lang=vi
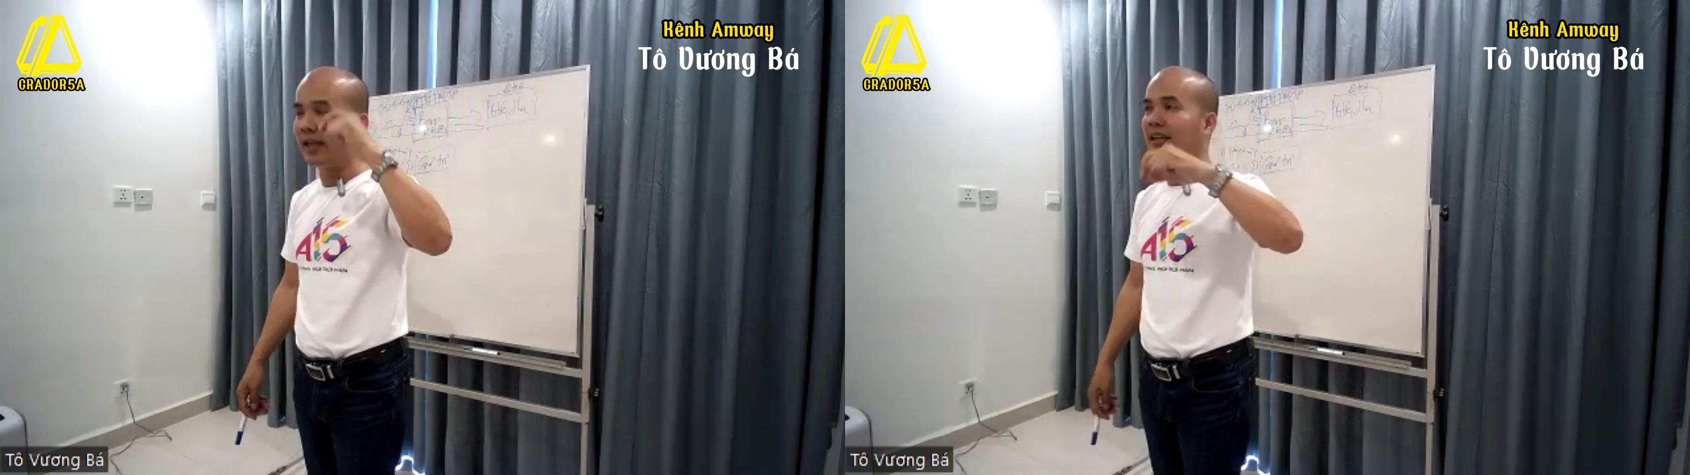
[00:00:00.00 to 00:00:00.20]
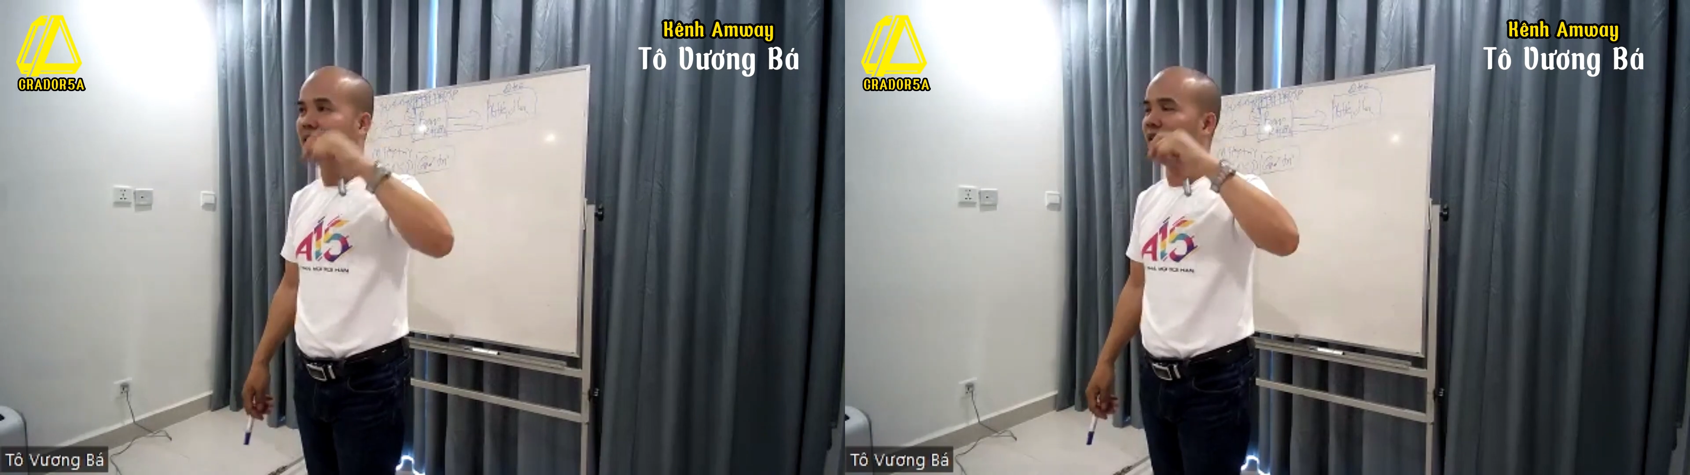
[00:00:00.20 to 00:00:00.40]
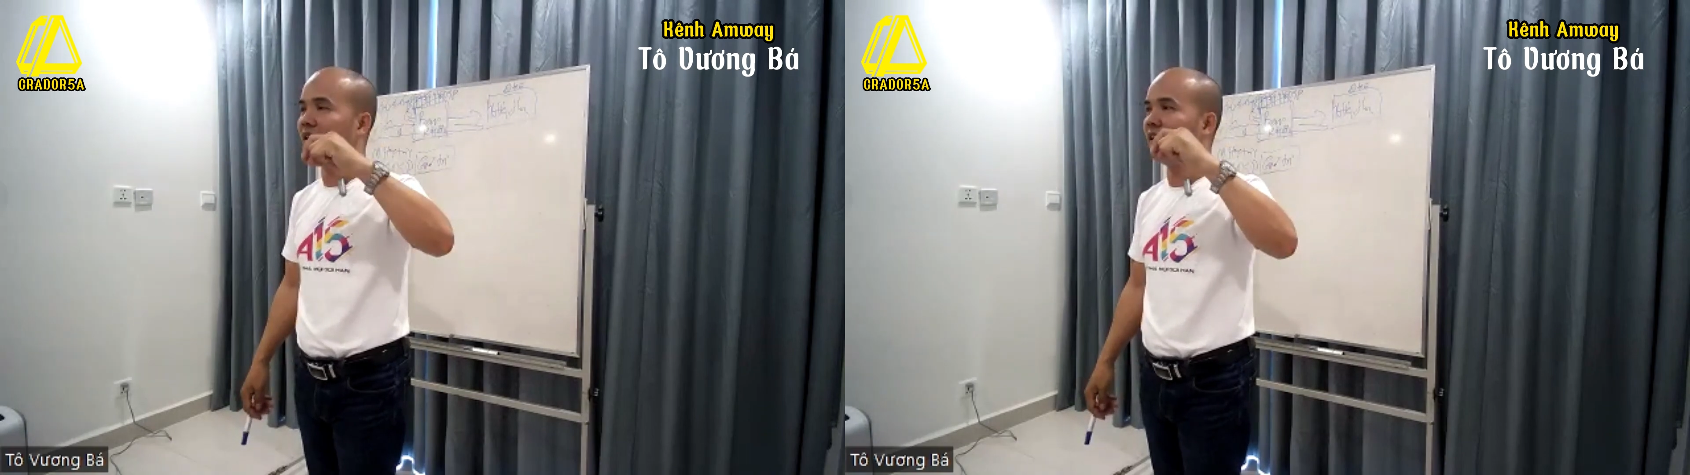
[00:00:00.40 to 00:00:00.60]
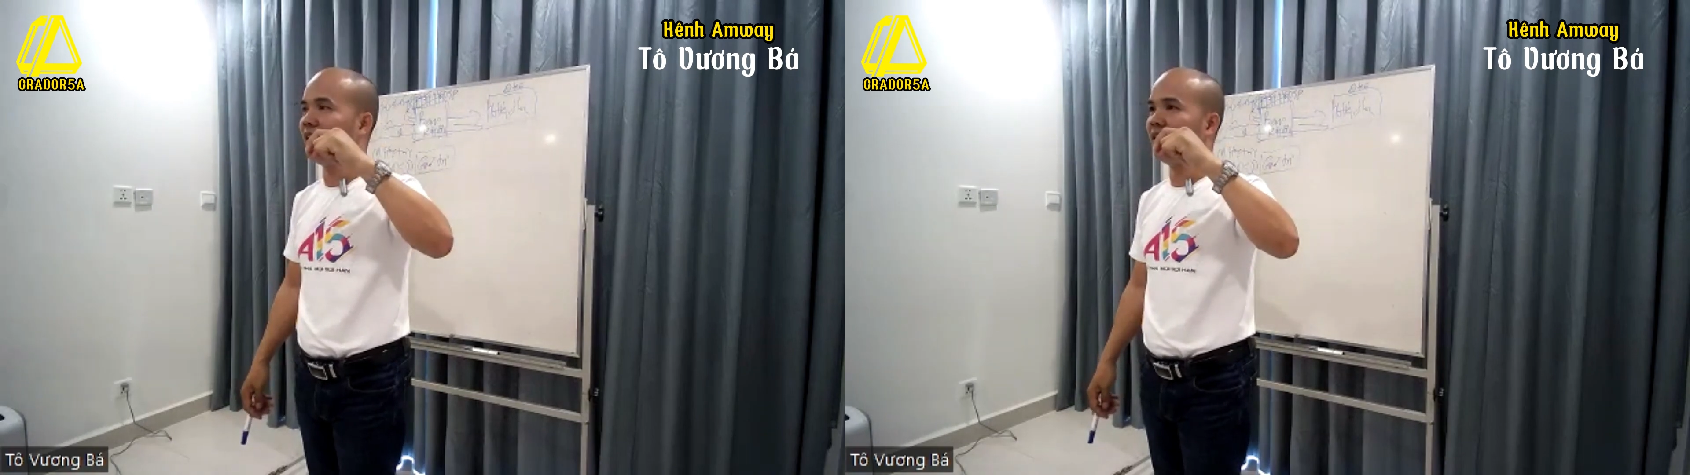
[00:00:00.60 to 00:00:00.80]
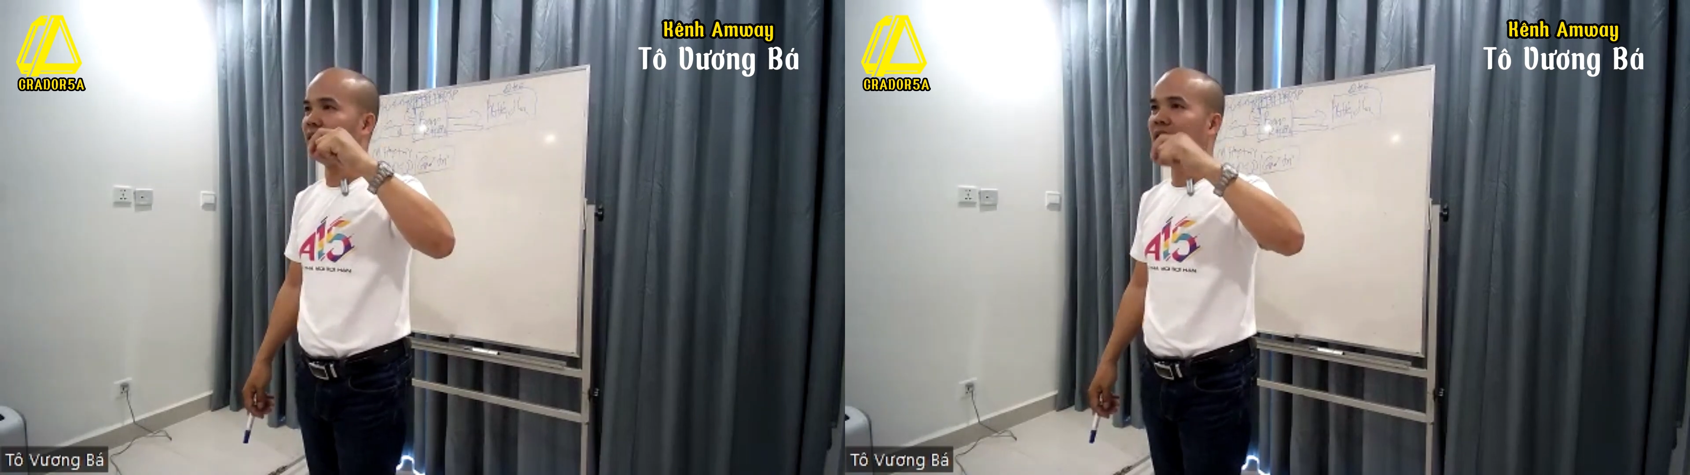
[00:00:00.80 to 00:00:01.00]
chất gọi là
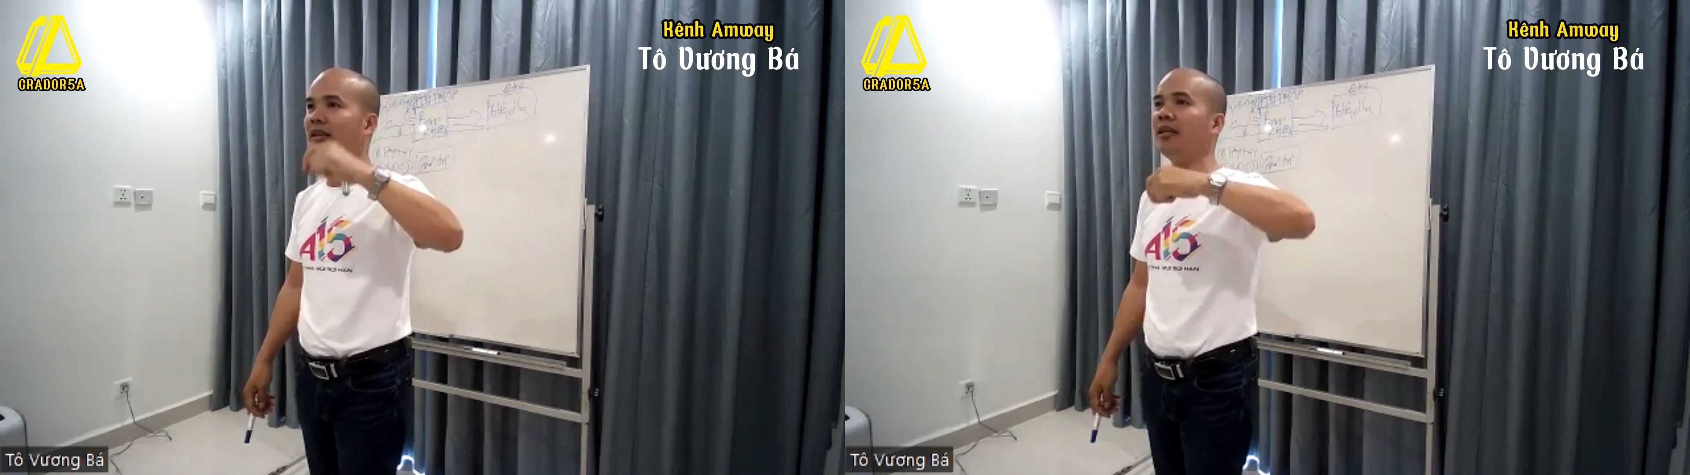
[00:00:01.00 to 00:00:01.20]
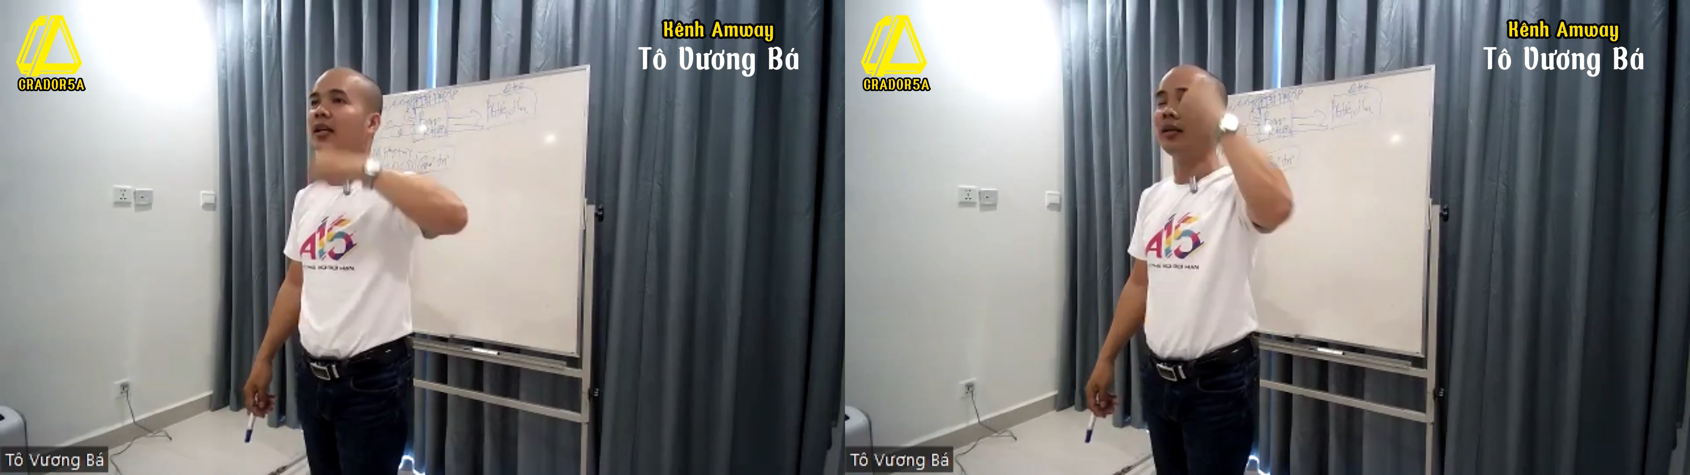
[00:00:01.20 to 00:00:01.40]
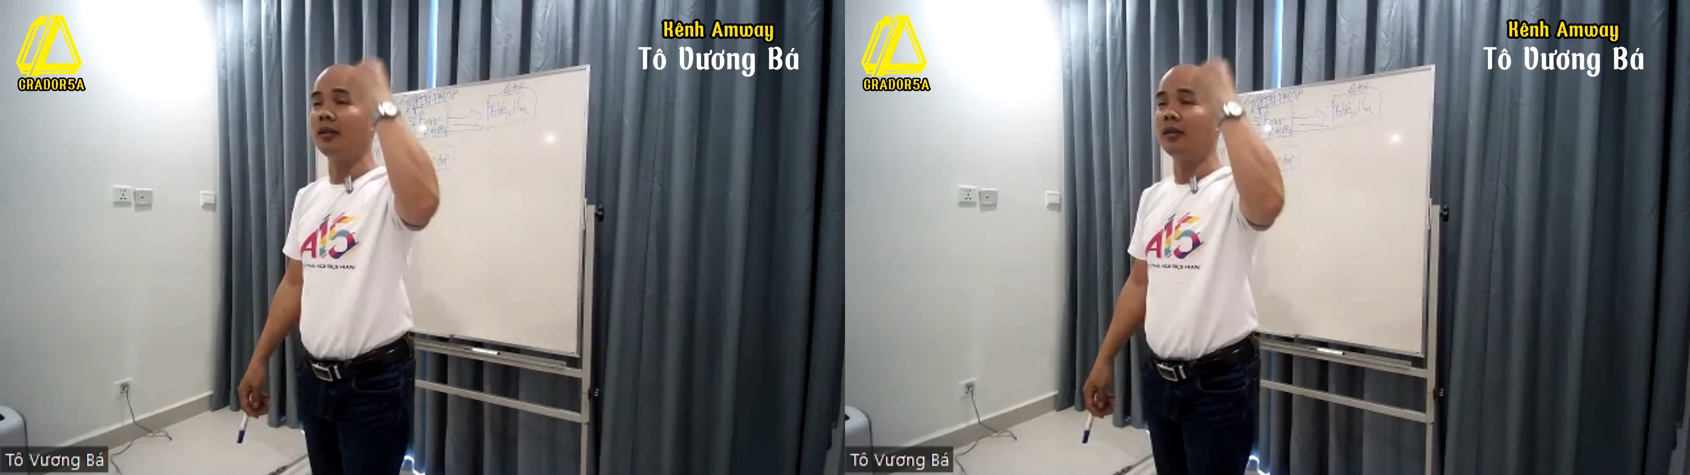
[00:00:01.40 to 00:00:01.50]
gì ạ cái chất